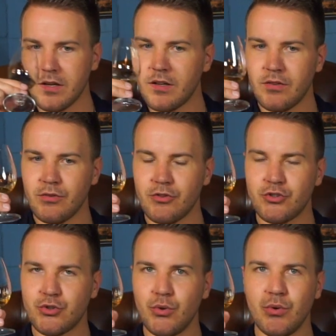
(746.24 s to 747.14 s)
ist so eine
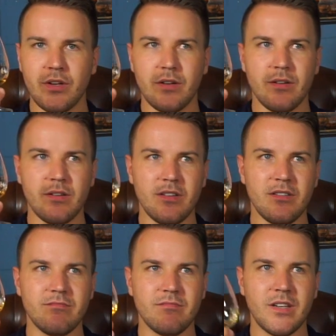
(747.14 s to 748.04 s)
schöne
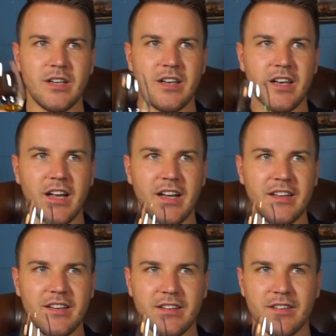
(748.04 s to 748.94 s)

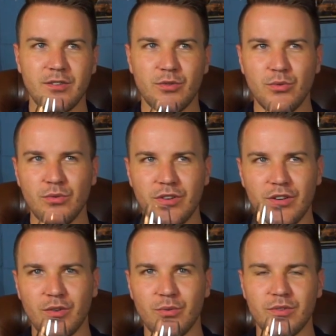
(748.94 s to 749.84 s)
leichte
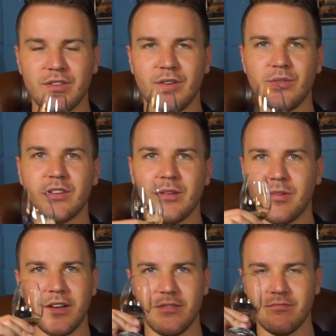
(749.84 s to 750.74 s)
dunkle Note auch
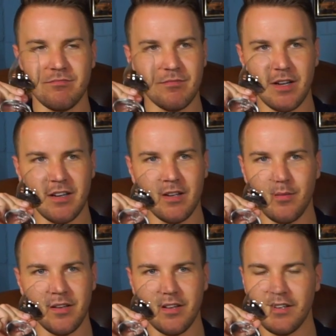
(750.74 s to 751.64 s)
dabei. Kann ich
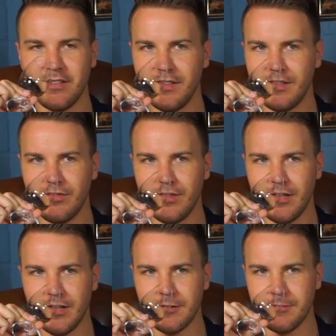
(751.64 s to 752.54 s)
aber nicht richtig
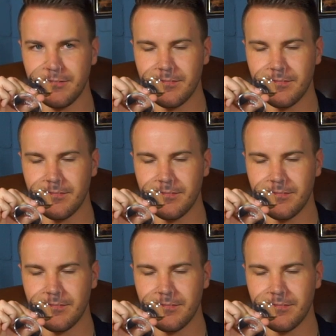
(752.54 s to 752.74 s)
definieren.